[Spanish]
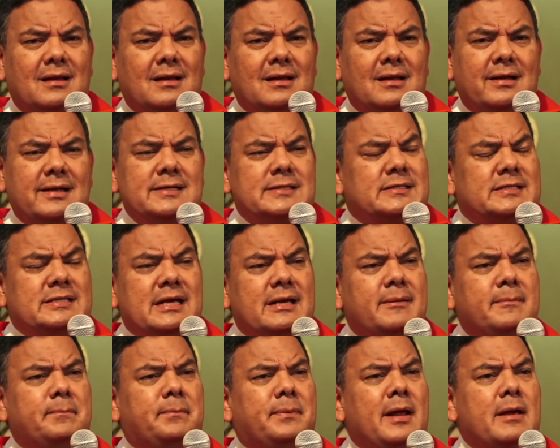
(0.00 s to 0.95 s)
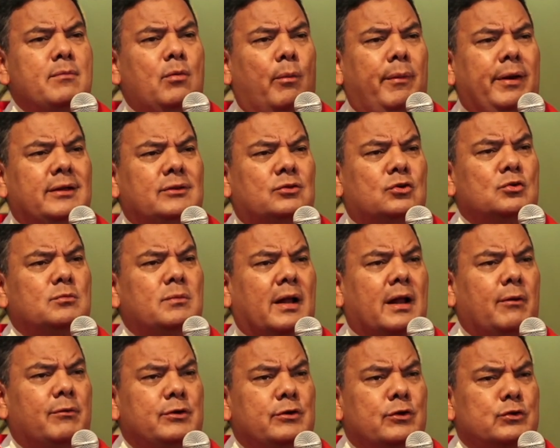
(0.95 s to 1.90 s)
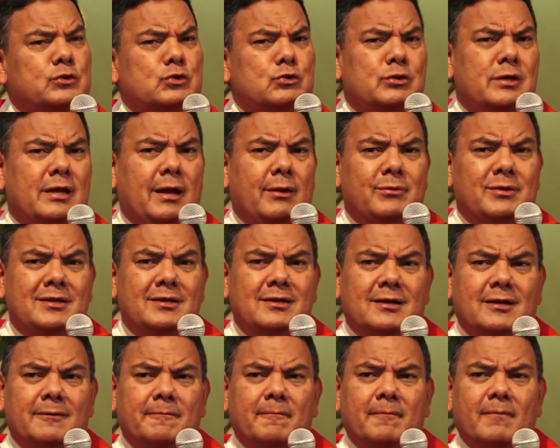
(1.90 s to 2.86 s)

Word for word: Siempre hay momentos maravillosos de la vida.